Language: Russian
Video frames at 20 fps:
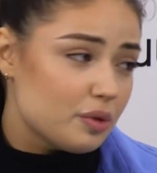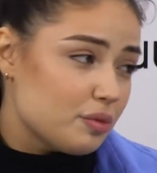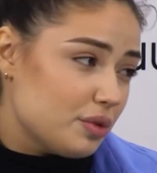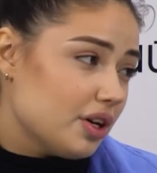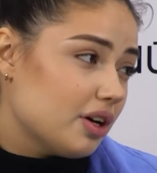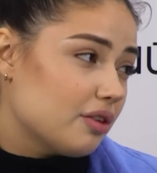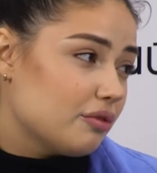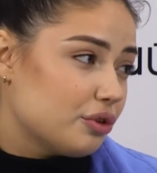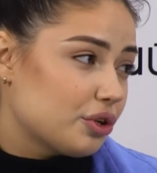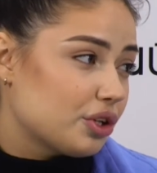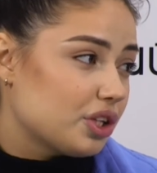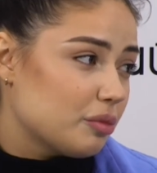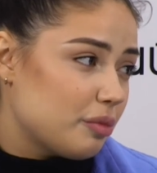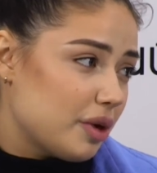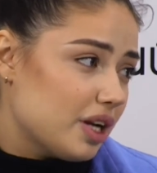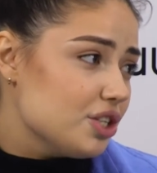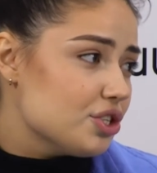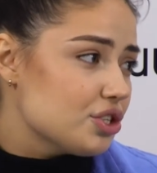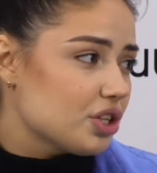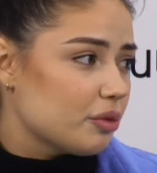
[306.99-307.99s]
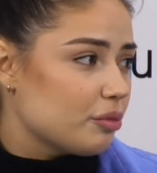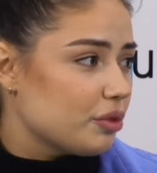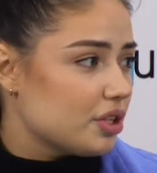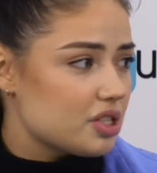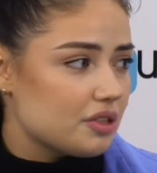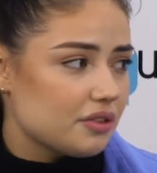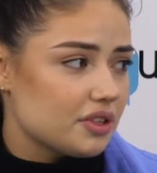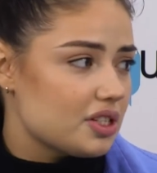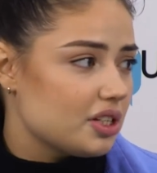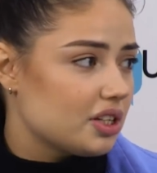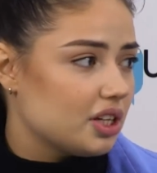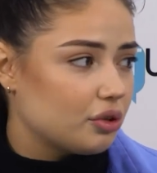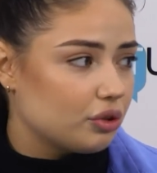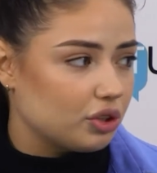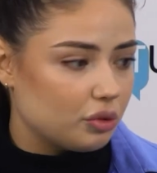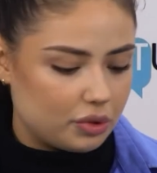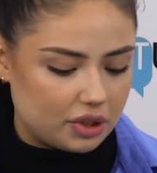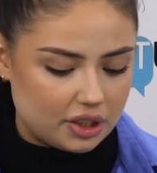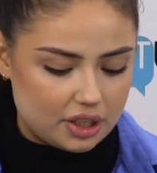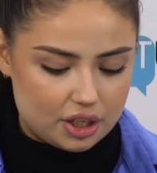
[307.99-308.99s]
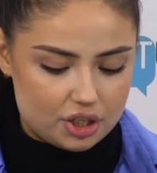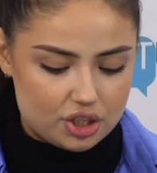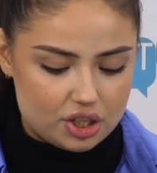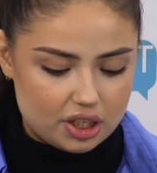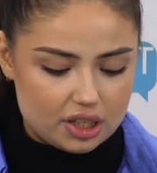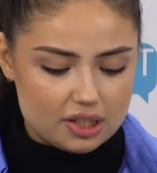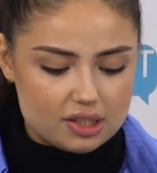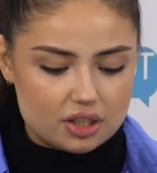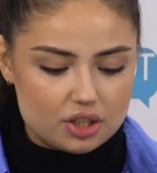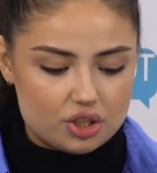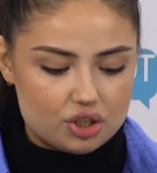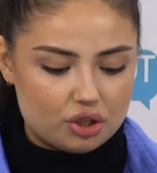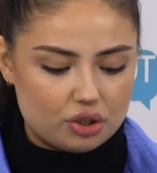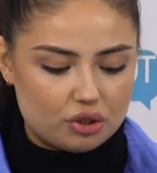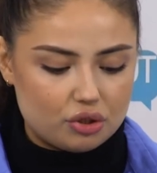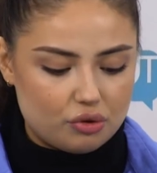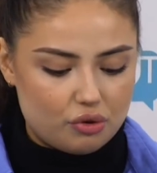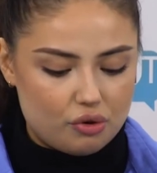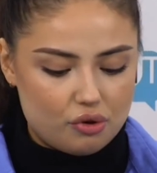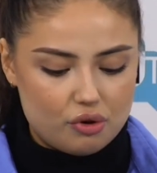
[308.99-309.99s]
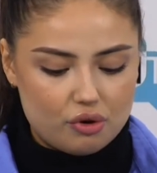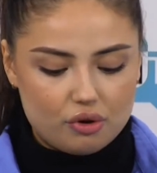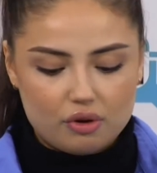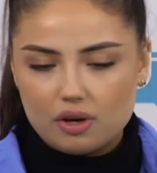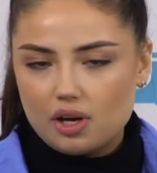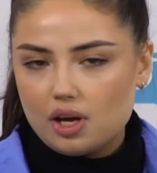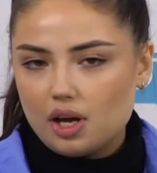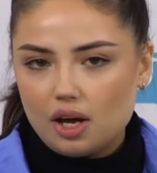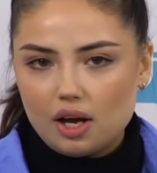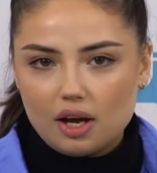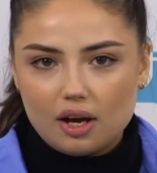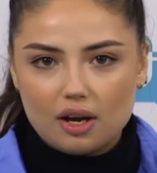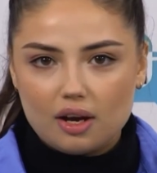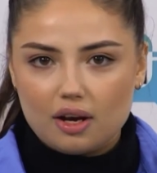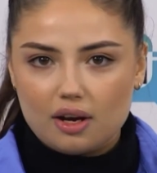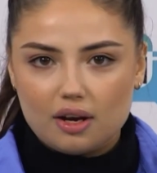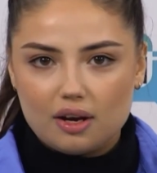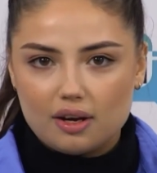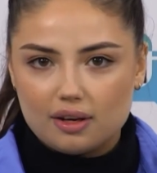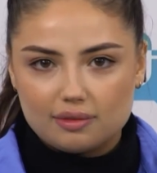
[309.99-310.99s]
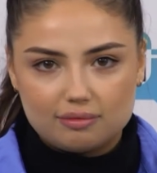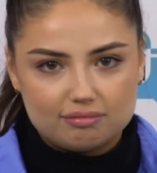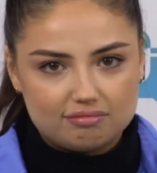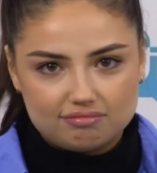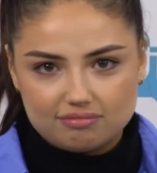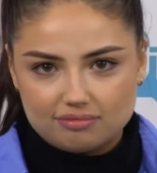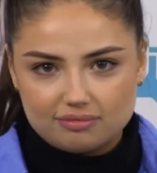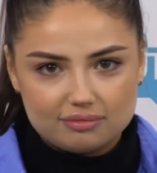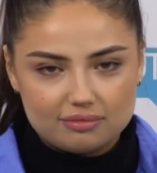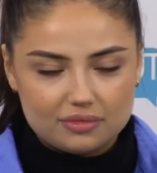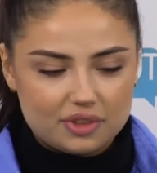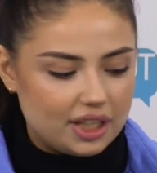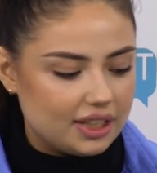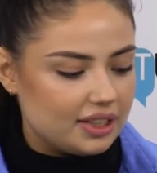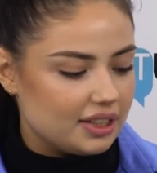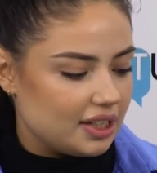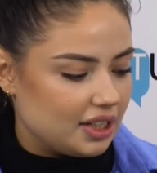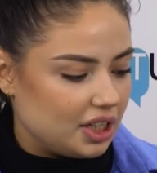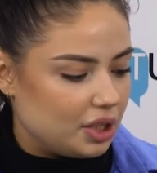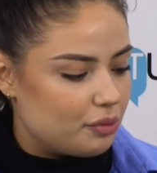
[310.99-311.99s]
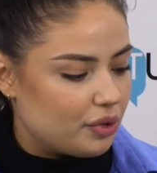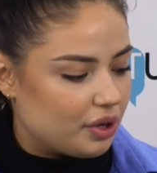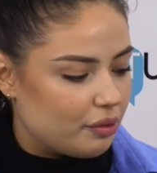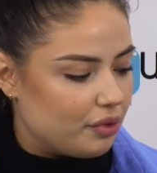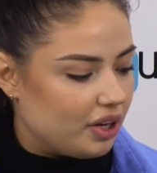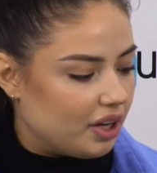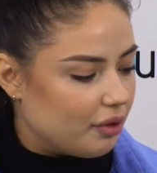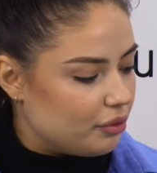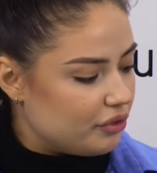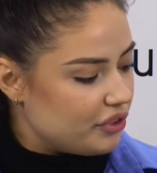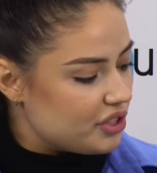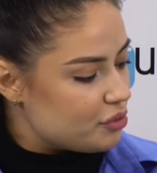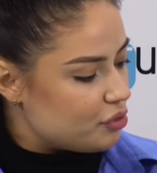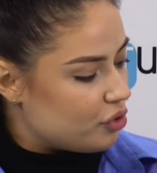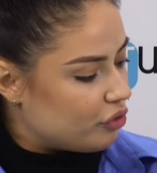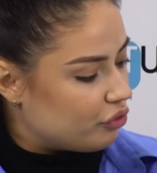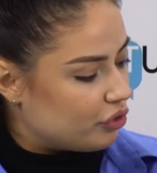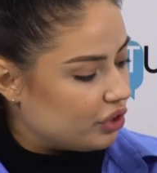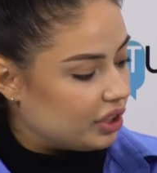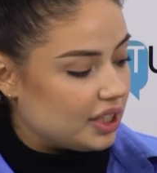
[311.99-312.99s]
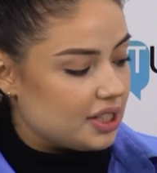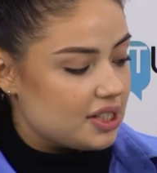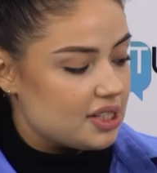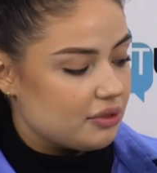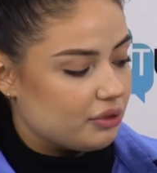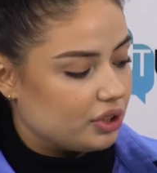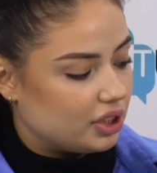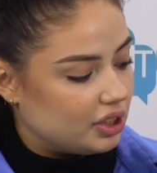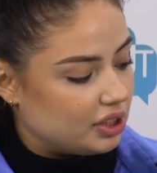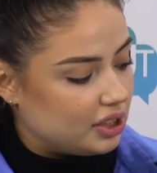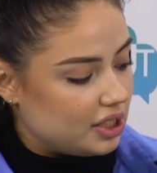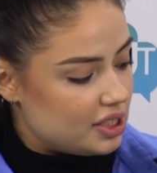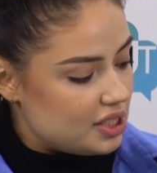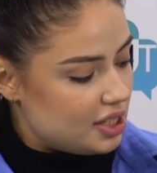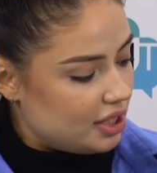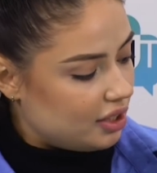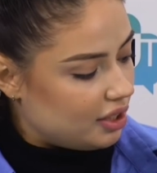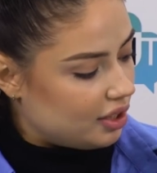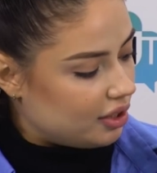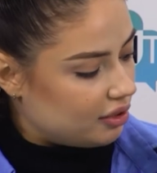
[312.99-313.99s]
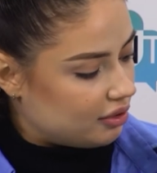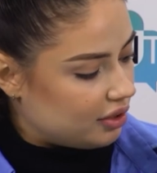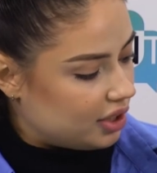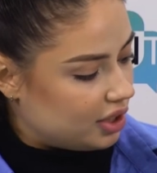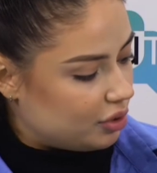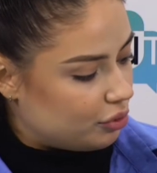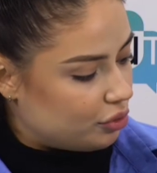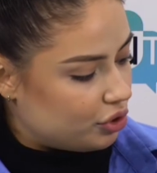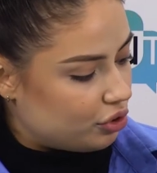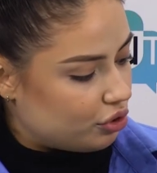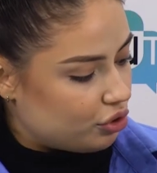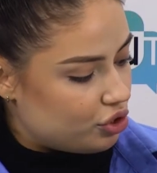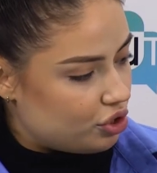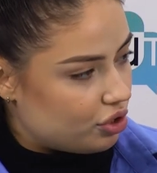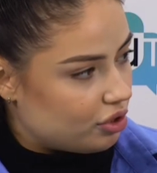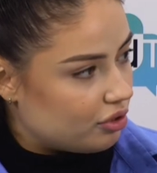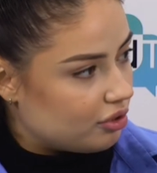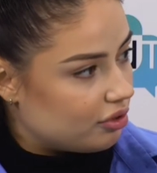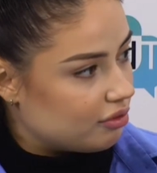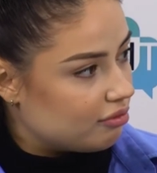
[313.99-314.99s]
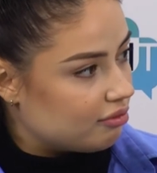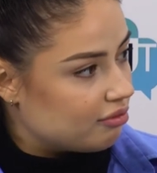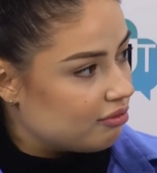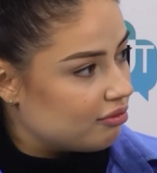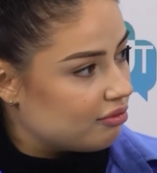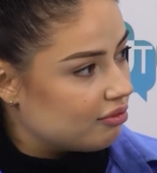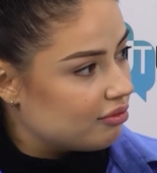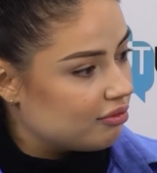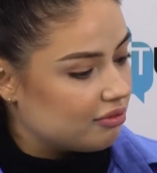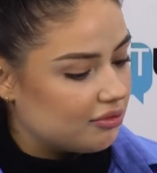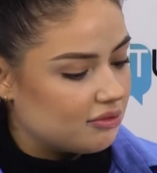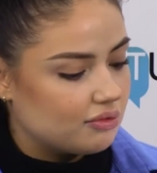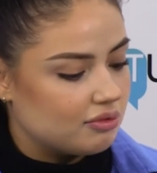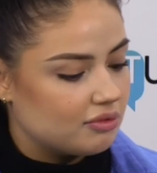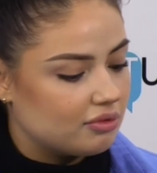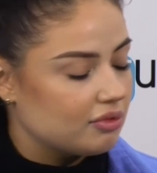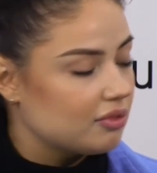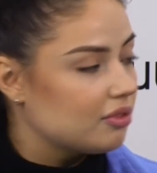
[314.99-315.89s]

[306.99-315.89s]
Мне комфортнее пальчиком. А если у вас нет какой-то подходящей кисточки, то а, нет никаких проблем. Мы возьмем вот эти, вот этот оттенок, это будет очень... Якщо більш такою